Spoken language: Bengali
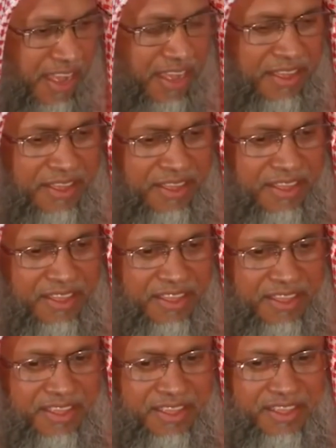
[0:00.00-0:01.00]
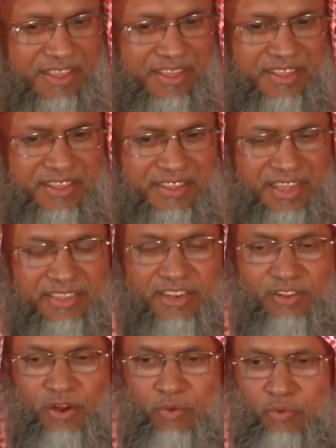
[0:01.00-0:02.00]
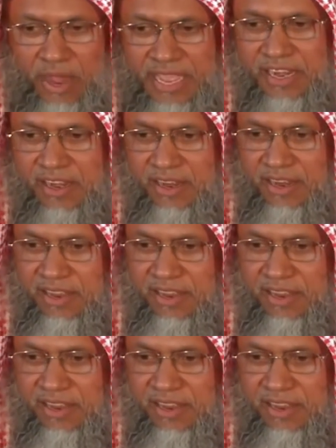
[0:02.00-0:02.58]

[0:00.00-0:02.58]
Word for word: না তাদের জন্য ওয়াইল